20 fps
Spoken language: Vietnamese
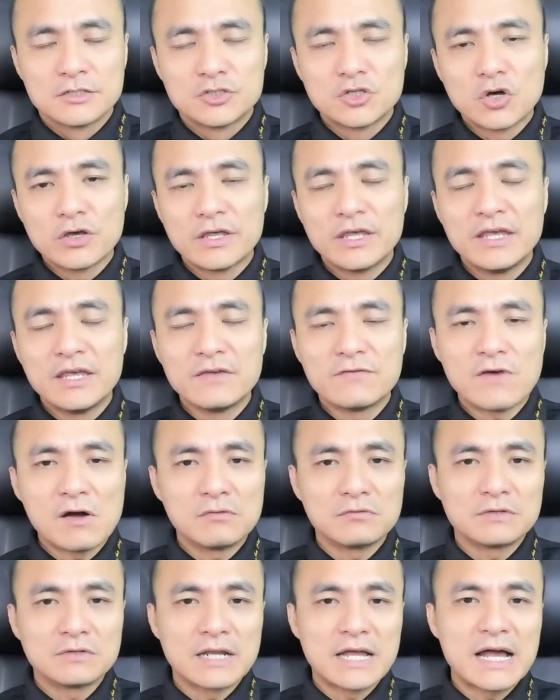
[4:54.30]
Rồi hy
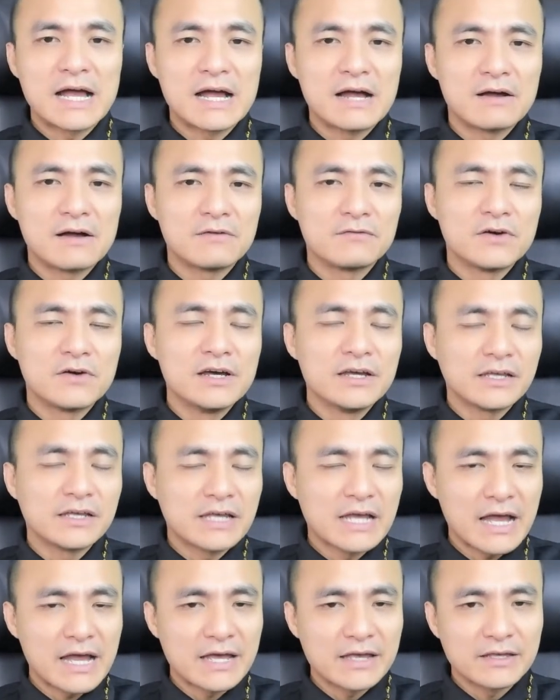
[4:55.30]
vọng là với
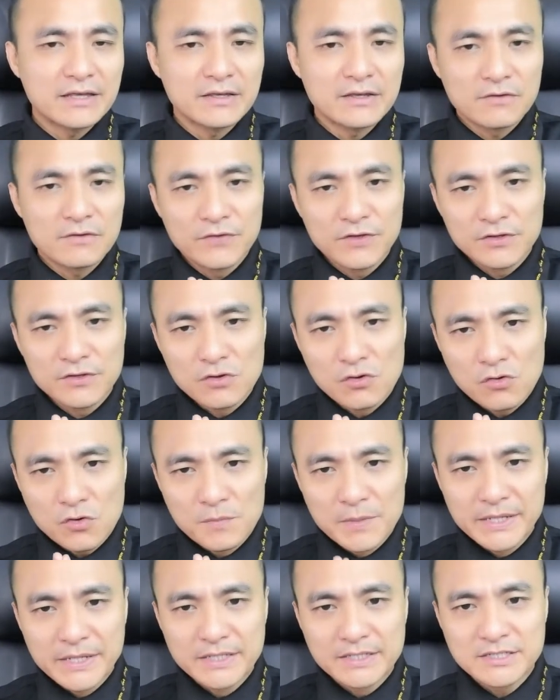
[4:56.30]
cái ờ, video của
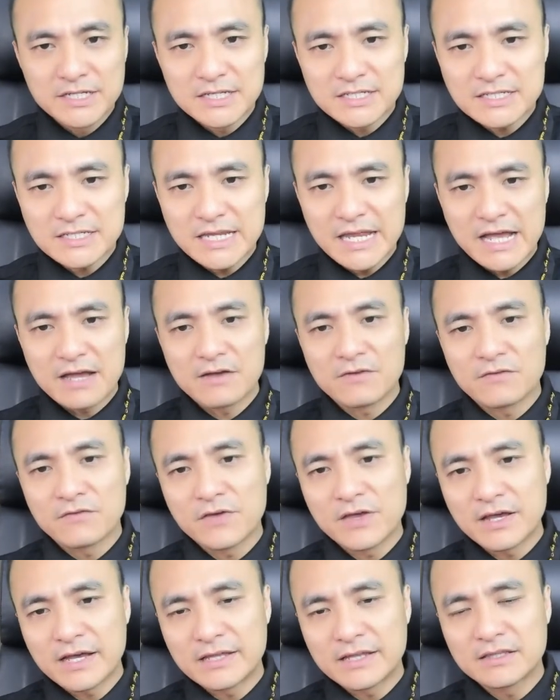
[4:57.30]
mình chia sẻ
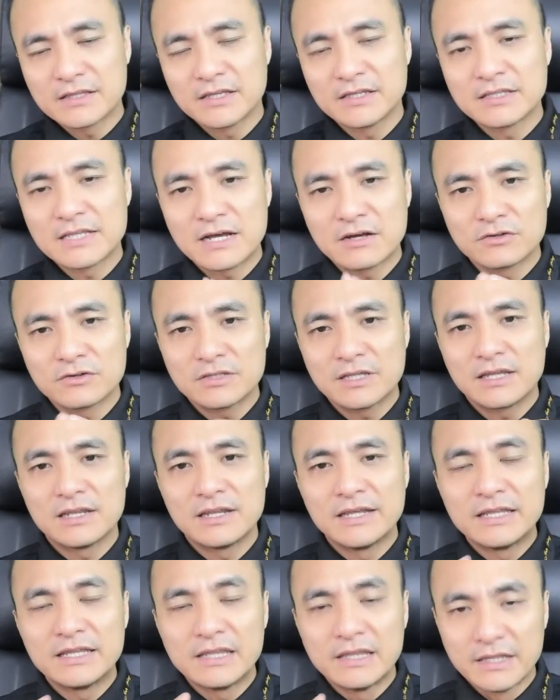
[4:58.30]
về cái tính năng có thể
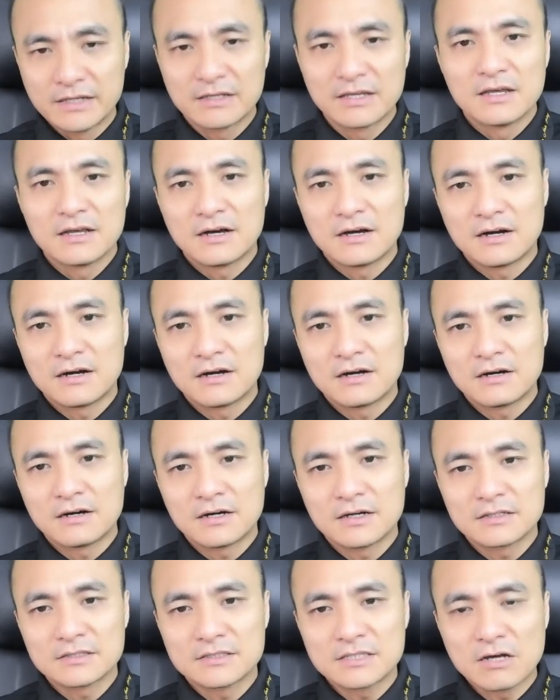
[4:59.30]
lên lịch
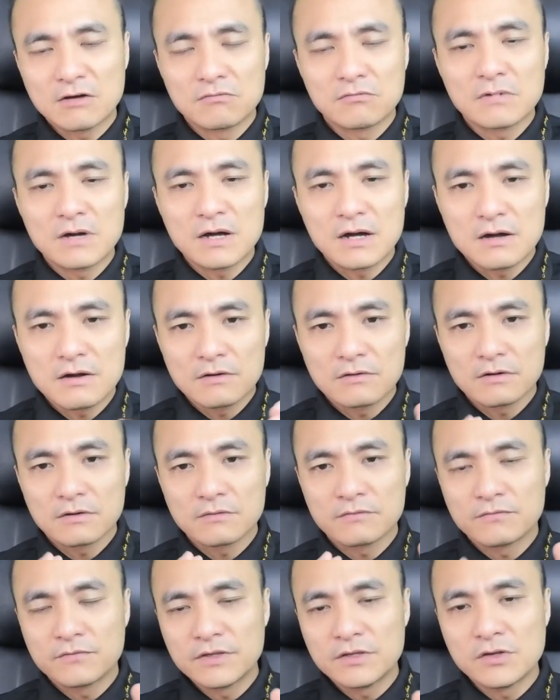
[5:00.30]
ở trong ờ,
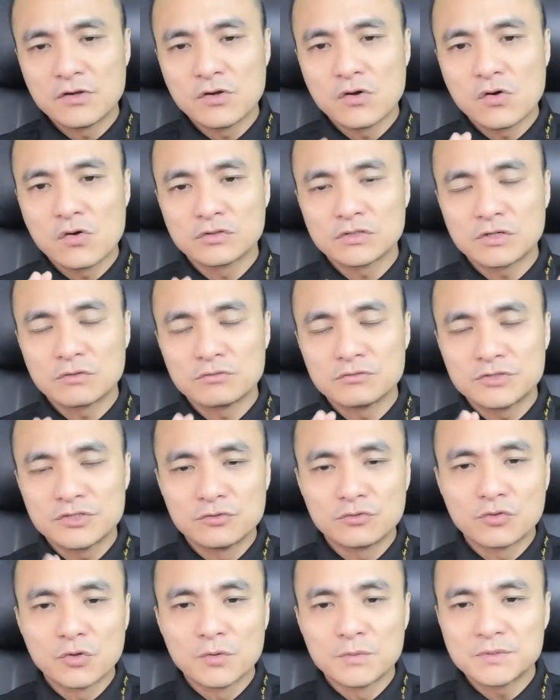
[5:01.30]
video trong
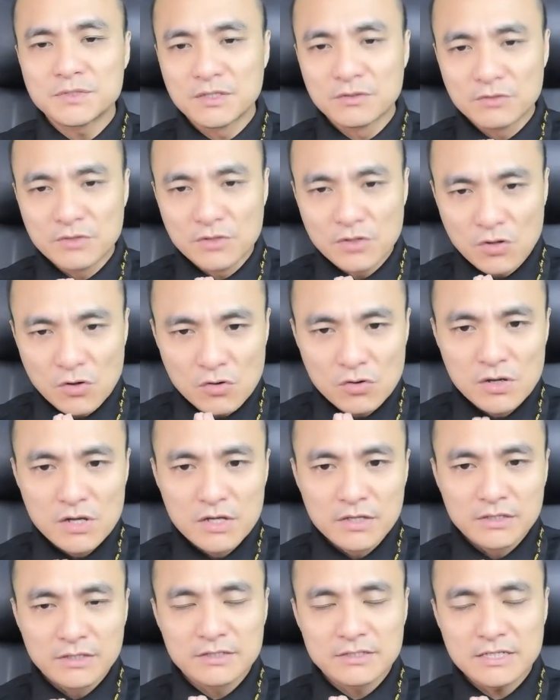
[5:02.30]
YouTube Studio
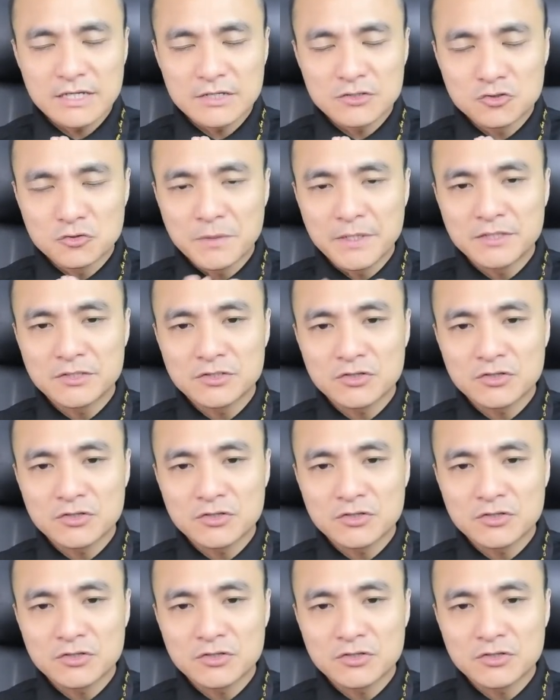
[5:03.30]
thì sẽ giúp ích